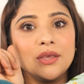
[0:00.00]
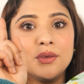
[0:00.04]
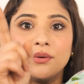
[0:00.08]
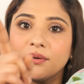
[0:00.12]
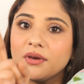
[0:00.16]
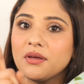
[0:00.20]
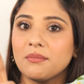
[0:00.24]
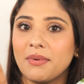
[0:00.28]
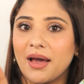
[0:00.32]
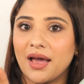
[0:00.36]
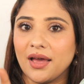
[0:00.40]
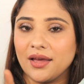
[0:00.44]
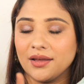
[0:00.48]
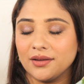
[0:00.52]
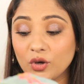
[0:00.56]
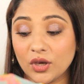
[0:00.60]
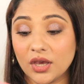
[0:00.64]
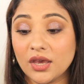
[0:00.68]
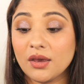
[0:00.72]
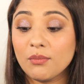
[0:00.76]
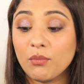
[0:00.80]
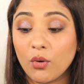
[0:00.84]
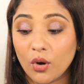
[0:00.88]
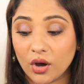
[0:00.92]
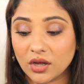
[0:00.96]
यू कैन बाय क्योंकि
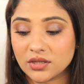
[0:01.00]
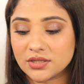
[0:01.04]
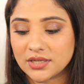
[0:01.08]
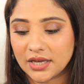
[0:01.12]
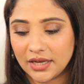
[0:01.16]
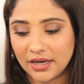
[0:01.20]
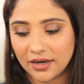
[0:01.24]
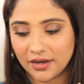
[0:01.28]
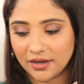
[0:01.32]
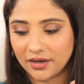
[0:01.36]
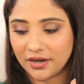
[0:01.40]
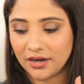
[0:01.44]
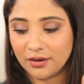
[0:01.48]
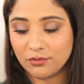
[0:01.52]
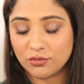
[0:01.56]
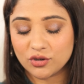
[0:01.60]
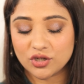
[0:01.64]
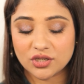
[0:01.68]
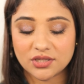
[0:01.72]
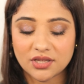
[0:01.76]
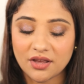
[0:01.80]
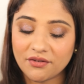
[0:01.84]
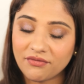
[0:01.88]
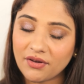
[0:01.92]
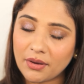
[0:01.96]
ये बहुत सही लग रही है मुझे
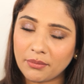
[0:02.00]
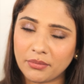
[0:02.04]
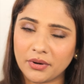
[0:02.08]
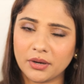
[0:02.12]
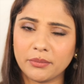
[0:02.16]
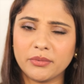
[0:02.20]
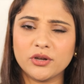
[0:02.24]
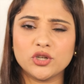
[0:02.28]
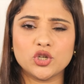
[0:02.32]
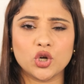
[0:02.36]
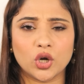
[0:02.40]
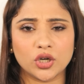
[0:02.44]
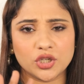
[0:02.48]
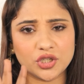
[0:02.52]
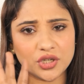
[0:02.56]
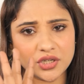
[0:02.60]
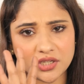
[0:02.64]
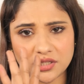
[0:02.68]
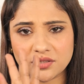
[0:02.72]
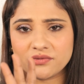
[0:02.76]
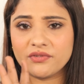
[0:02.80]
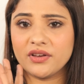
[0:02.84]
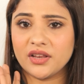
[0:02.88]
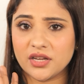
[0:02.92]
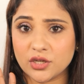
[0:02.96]
इसका फैब्रिक भी जॉर्जेट
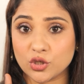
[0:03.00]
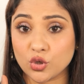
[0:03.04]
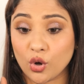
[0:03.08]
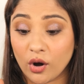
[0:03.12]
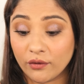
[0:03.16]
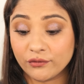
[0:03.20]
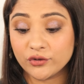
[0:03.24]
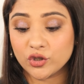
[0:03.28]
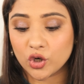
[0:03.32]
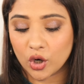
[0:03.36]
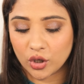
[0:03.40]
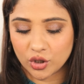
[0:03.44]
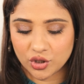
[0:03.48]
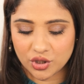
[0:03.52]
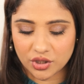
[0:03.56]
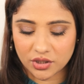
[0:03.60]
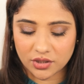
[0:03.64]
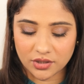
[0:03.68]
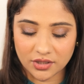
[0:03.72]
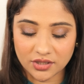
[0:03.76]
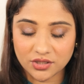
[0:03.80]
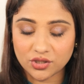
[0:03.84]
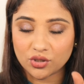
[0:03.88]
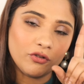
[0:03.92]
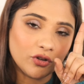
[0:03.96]
इज़ वेरी सॉफ्ट जॉर्जेट
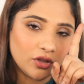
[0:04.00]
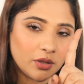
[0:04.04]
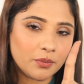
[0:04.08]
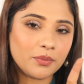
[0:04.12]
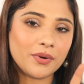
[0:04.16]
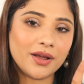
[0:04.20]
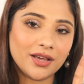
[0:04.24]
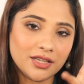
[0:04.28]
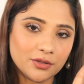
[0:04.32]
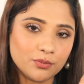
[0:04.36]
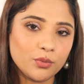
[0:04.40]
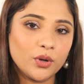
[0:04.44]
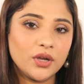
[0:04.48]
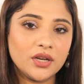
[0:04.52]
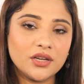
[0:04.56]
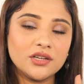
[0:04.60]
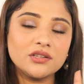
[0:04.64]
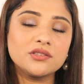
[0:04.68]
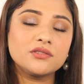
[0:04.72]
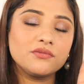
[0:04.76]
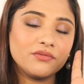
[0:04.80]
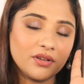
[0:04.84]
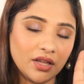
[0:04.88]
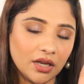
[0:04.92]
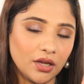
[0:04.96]
फॉर द प्राइस पॉइंट
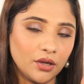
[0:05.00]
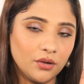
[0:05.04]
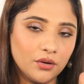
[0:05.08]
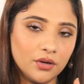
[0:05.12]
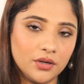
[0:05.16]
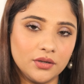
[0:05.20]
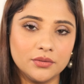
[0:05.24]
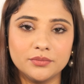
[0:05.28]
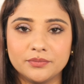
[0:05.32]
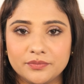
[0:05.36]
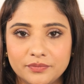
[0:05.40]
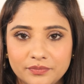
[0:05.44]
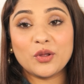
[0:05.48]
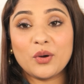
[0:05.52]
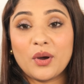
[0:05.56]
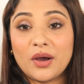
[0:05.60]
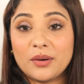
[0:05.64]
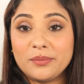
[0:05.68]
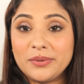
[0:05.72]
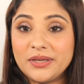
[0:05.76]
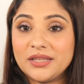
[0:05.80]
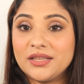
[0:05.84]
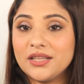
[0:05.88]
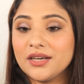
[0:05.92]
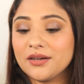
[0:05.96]
इट्स वेरी गुड तो
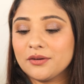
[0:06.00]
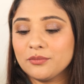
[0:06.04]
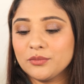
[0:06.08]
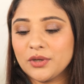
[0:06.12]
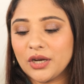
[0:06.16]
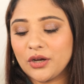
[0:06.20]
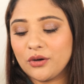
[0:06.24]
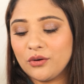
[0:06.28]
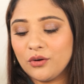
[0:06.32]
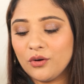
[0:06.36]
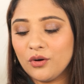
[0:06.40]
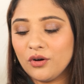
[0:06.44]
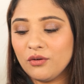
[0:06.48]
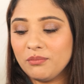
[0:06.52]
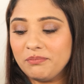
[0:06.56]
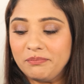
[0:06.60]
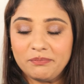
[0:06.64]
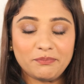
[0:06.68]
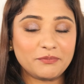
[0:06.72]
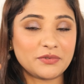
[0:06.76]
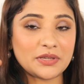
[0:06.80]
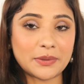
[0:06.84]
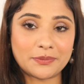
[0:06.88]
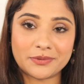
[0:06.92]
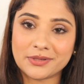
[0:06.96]
अभी तक मेरे को
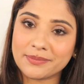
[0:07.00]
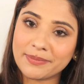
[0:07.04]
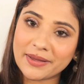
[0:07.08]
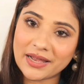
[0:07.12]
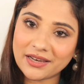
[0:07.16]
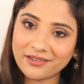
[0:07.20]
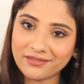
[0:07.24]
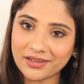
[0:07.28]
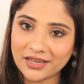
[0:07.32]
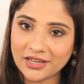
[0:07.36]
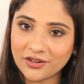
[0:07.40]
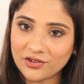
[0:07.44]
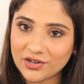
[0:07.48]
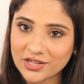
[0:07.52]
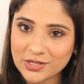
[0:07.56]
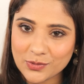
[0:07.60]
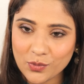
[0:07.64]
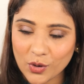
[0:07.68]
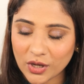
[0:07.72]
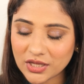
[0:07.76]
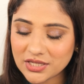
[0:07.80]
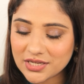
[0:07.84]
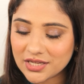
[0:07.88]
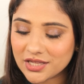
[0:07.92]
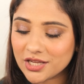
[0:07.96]
सबसे पहली वाली ड्रेस
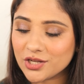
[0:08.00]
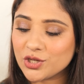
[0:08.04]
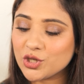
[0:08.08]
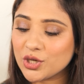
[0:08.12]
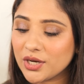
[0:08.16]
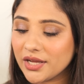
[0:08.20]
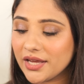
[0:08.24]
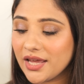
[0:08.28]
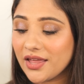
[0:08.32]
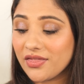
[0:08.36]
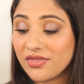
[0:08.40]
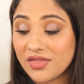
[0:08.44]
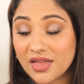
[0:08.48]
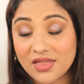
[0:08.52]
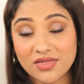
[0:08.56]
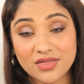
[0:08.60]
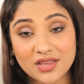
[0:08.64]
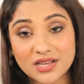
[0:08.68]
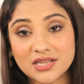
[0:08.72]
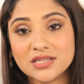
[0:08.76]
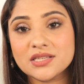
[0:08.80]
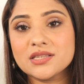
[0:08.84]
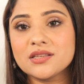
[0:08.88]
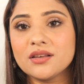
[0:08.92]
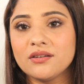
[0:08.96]
बहुत ज़्यादा अच्छी लगी एंड देन
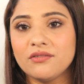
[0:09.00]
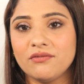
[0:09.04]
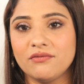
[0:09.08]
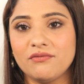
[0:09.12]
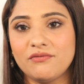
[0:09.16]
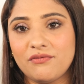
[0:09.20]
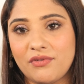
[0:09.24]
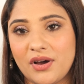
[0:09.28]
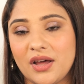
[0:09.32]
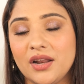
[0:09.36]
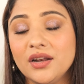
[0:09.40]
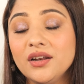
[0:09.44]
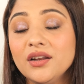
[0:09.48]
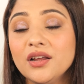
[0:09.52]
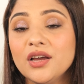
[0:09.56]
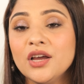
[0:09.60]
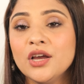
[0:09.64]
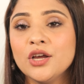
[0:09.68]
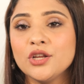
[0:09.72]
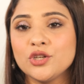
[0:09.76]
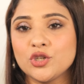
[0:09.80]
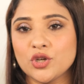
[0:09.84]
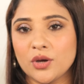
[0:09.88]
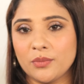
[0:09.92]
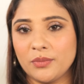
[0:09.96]
दिस वन
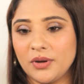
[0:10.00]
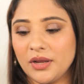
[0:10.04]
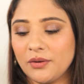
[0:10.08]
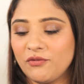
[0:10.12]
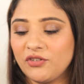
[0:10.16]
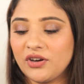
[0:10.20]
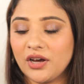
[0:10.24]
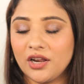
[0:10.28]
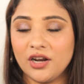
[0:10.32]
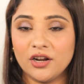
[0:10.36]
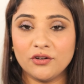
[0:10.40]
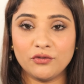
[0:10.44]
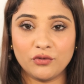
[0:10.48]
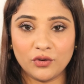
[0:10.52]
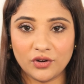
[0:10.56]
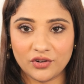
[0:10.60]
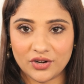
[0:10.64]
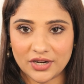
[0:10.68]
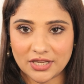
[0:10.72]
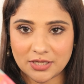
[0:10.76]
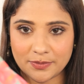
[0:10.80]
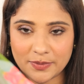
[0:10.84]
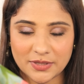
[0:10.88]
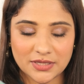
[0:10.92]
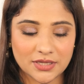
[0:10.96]
जो हमने कलरफुल
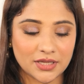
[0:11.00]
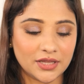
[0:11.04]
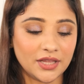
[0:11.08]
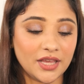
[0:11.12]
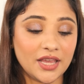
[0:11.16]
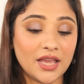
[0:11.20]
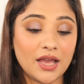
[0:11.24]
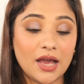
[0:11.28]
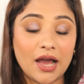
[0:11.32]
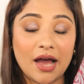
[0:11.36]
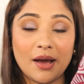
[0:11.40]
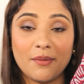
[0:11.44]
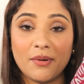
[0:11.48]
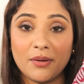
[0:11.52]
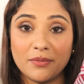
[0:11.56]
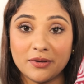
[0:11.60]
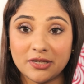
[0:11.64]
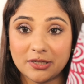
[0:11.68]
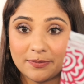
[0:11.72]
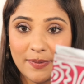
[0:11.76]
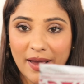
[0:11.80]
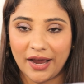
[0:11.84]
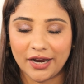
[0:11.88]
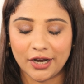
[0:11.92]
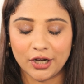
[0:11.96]
ड्रेस पसंद किया अब हम
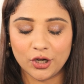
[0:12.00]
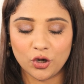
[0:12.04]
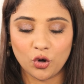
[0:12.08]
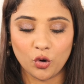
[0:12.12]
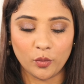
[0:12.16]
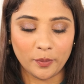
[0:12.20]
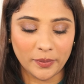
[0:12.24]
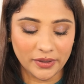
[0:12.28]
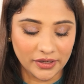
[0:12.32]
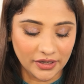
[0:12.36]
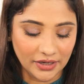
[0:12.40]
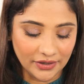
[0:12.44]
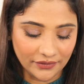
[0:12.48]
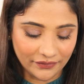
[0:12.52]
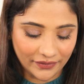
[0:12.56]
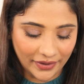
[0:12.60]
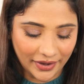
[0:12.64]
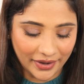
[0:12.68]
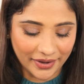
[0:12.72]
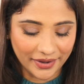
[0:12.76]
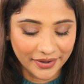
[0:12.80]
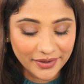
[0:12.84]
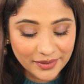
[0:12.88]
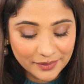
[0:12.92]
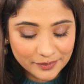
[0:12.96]
इस पैकेट को ओपन करते
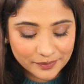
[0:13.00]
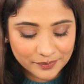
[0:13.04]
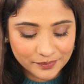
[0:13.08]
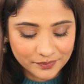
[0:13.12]
हैं